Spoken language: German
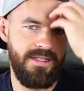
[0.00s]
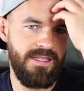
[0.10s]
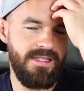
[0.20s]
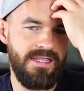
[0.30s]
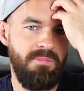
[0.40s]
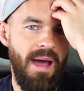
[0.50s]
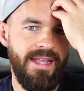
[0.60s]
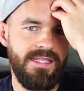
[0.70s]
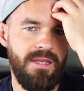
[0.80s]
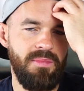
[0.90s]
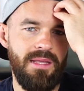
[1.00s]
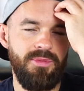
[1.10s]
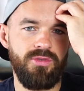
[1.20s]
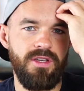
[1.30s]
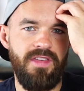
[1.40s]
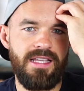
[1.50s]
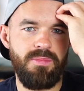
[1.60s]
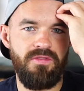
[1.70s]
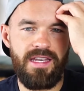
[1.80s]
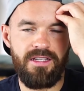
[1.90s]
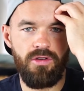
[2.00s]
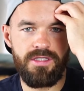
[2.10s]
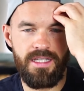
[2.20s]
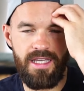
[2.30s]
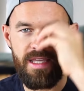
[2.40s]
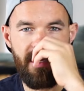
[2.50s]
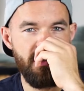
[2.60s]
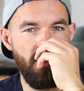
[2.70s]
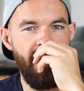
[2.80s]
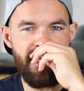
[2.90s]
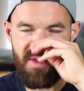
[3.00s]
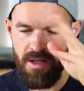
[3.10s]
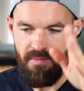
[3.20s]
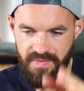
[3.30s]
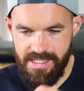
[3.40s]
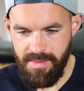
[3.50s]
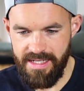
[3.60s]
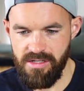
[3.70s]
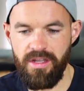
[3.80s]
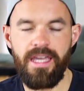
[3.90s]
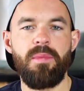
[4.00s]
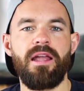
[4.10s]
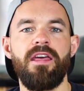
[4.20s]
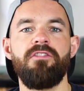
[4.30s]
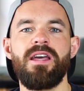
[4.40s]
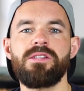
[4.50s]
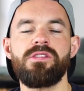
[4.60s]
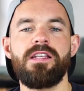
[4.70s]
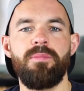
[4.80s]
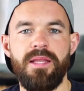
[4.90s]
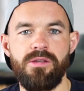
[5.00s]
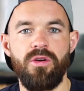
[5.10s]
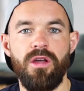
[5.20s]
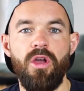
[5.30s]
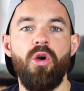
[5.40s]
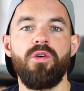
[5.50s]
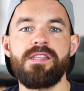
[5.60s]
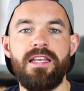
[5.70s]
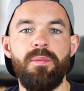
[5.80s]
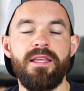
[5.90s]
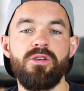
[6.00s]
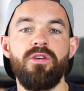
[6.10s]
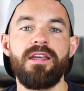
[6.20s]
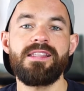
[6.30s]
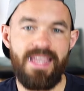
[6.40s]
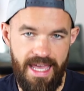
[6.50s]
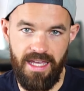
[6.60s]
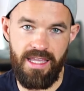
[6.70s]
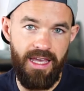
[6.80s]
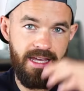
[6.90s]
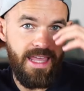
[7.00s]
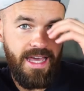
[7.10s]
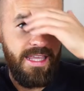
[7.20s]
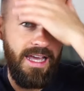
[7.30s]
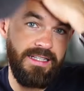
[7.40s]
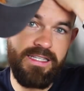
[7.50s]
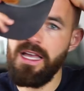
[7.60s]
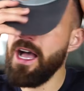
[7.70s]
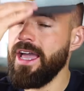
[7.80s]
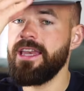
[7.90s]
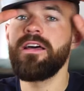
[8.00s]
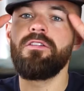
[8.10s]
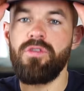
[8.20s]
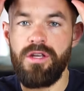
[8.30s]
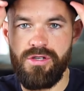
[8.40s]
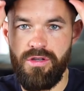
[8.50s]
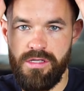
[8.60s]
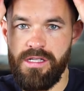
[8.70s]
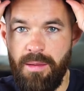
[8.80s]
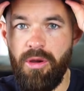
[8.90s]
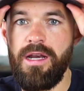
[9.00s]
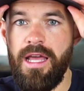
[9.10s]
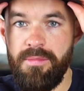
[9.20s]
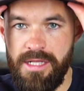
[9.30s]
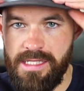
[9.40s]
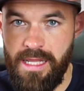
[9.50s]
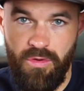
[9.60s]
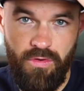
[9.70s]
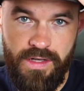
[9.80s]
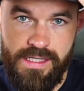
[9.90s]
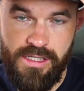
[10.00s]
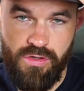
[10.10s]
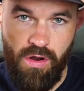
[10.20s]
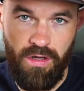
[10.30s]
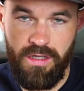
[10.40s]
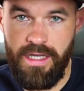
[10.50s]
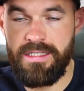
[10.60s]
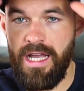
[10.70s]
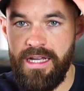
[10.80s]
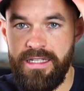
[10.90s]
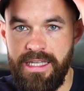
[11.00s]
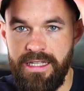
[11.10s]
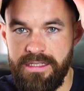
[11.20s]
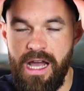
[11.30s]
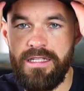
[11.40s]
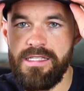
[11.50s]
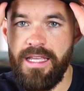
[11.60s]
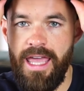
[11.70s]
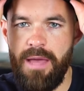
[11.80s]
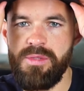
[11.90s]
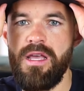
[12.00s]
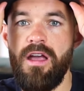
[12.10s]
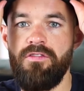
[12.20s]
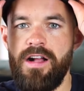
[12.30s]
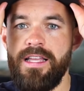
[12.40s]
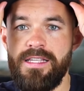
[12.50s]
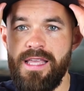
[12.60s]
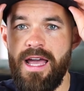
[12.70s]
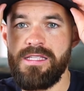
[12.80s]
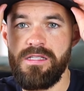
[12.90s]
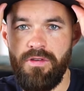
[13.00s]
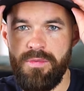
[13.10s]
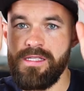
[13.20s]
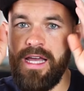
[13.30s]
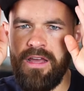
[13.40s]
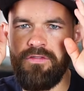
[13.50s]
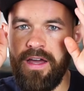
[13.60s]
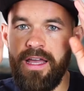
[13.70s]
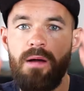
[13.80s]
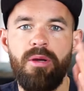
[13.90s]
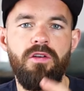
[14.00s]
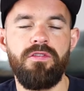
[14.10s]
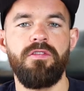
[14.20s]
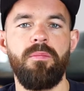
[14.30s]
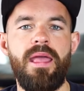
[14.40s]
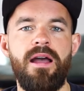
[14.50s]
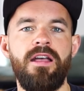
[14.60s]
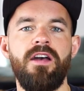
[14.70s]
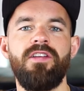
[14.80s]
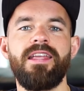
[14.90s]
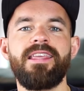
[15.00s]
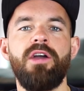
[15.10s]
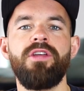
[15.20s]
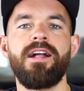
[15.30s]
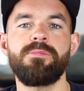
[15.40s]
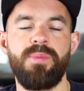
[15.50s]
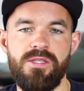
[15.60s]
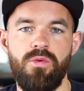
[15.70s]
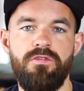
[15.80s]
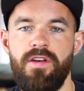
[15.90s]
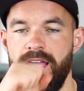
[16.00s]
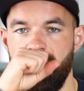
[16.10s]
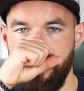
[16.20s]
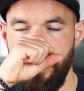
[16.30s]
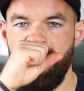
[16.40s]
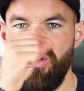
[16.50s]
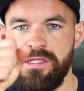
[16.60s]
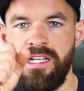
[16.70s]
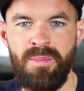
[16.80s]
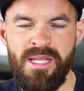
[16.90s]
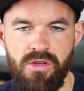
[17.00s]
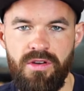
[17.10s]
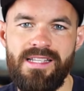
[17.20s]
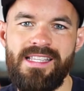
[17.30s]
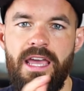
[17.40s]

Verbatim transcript: Das ist das Mindset, mit dem ich unterwegs bin, wenn ich Content kreiere. Zum Beispiel, lass mal ganz konkret machen. Wer ist unser Lieblingskunde? Unser Lieblingskunde ist Gary. Gary hat ein wunderschönes Klamottenlabel ins Leben gerufen, das heißt Stronken. Ich trage jeden Tag diese Caps, weil ich sie erstens vom Design her feiere, aber noch viel, viel mehr, weil ich Gary als Person feiere. Weil Gary unser Lieblingskunde ist.